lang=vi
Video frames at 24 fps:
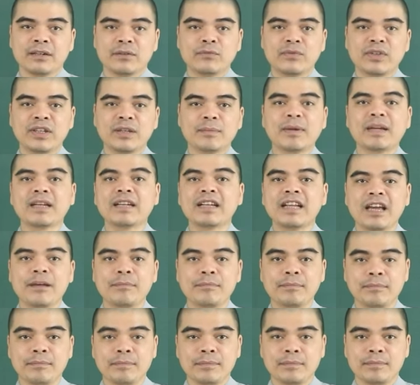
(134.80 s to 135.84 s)
Vì ban
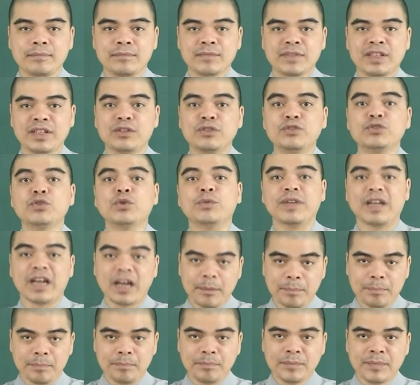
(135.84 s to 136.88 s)
đêm thì nó chủ về
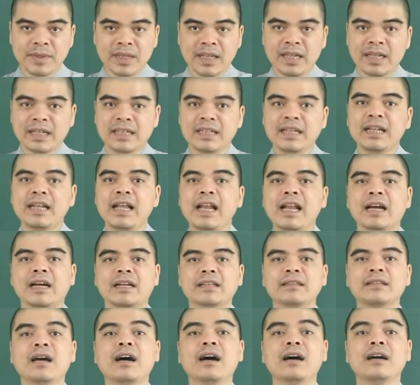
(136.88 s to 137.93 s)
âm, nên đây là
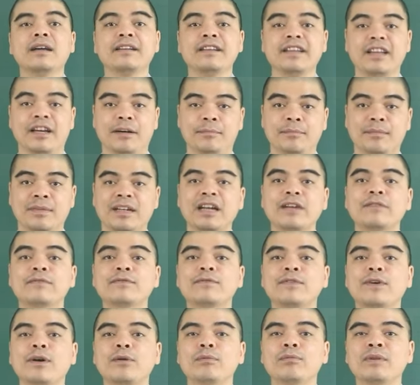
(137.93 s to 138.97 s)
cái thời điểm các
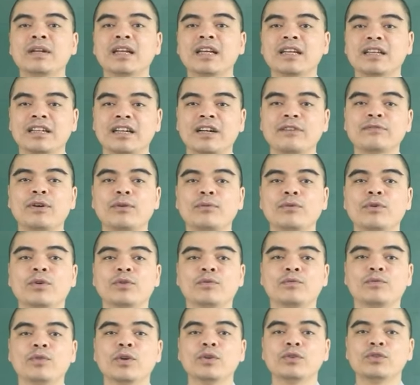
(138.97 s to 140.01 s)
vong linh, các vong
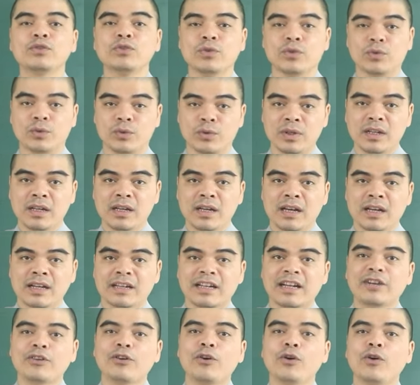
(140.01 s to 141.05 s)
hồn vô chủ,
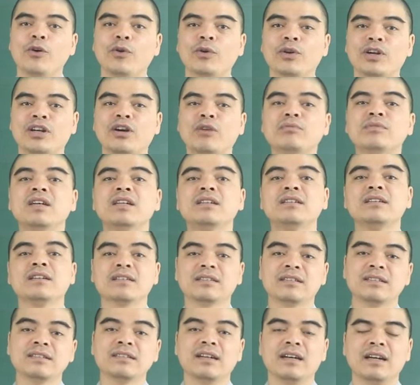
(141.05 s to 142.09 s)
các cô hồn không nơi
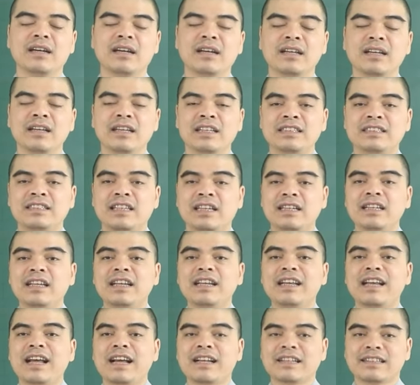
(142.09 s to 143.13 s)
nương tựa sẽ
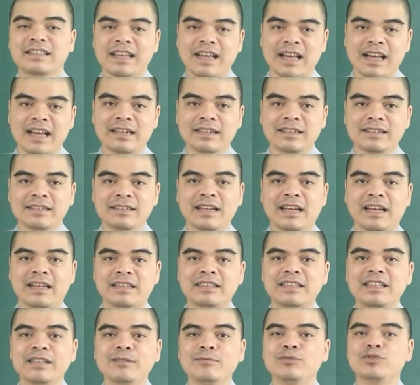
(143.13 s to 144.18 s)
đi lang thang để
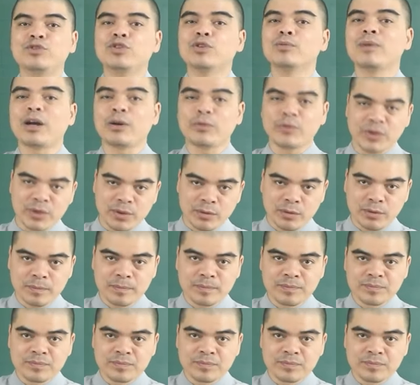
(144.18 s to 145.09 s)
tìm chỗ báo víu.